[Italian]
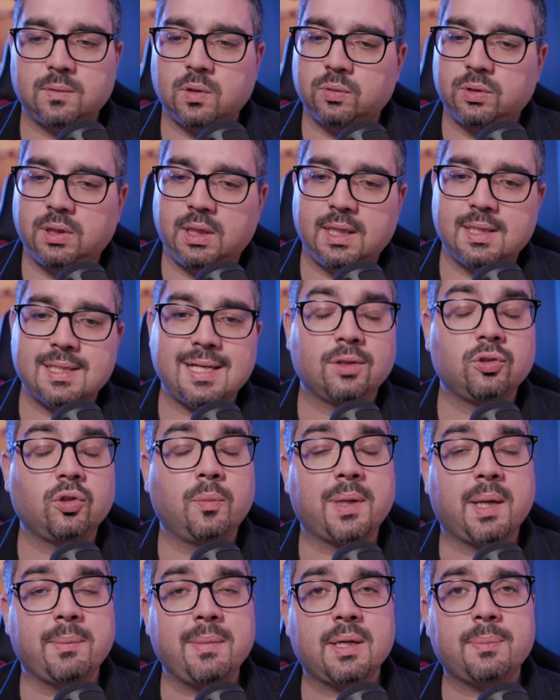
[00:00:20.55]
ho
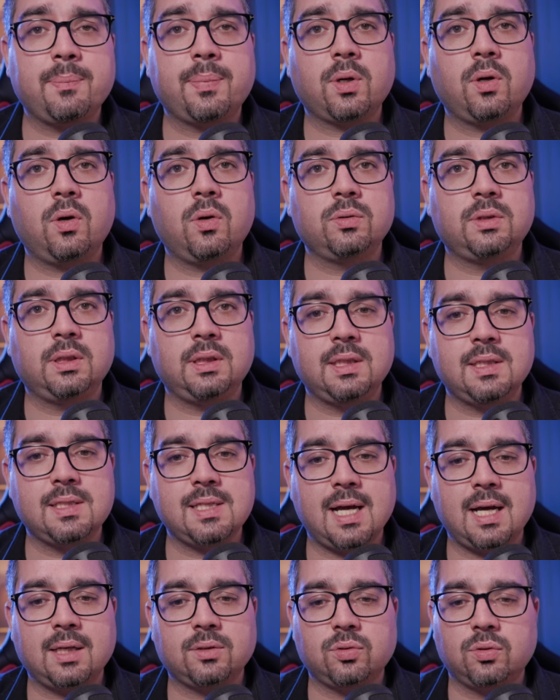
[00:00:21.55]
utilizzato Premiere Pro, ho
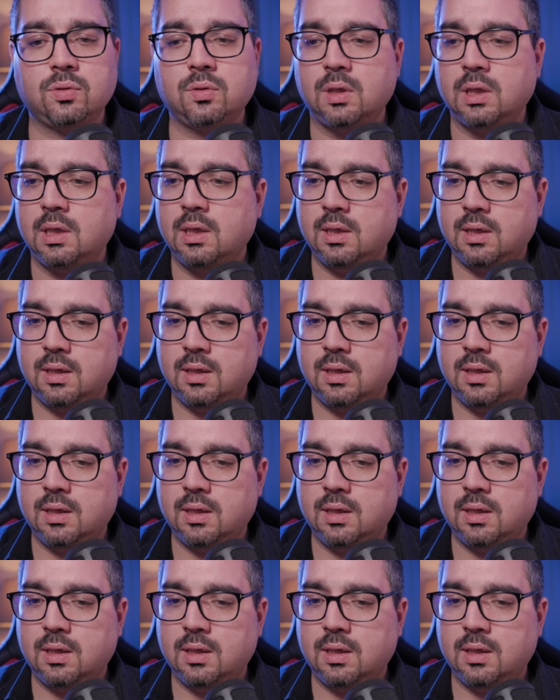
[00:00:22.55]
utilizzato